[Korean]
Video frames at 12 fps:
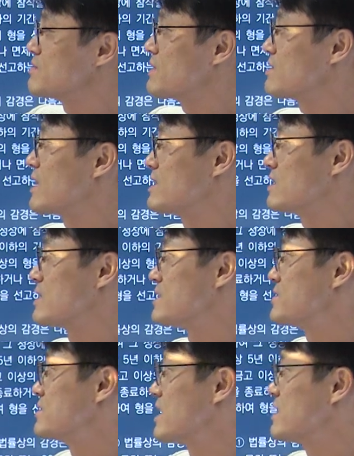침해하는 거 아니냐고 했,
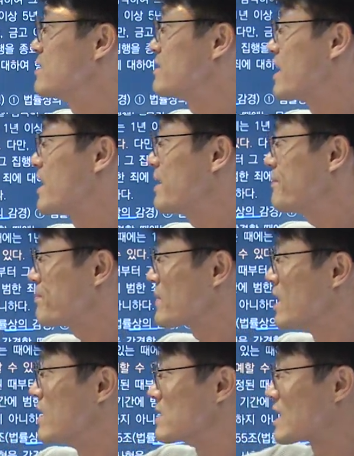는데
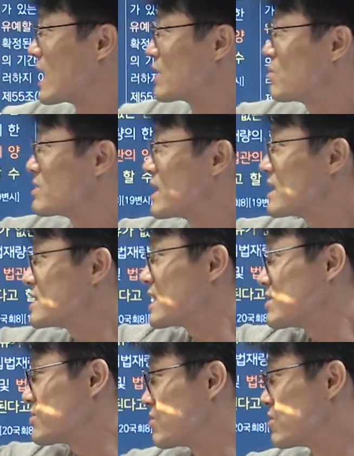강도 상해죄
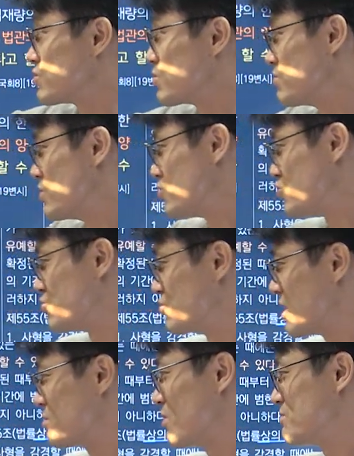같은 경우는 좀
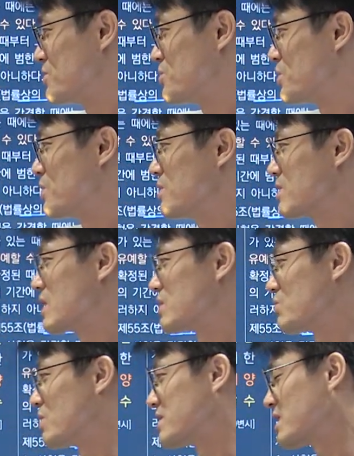중한 범죄죠.
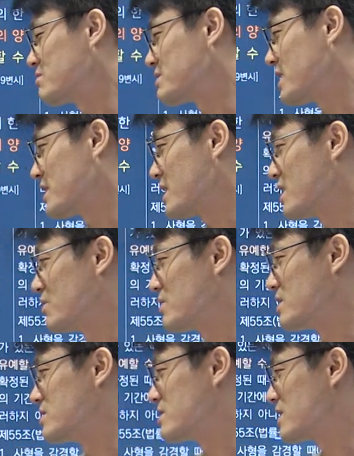강도가 사람을
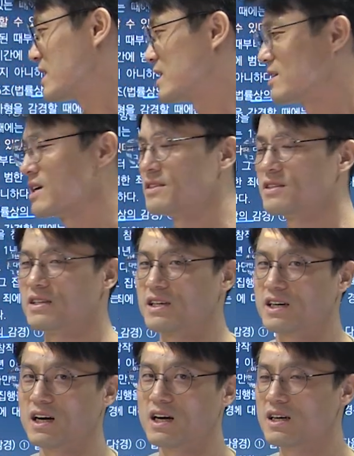상해하거나 이제 상해 이르게 한
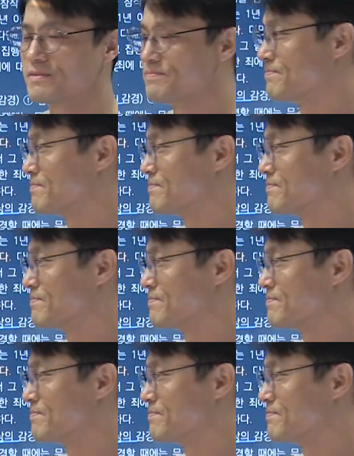때니까.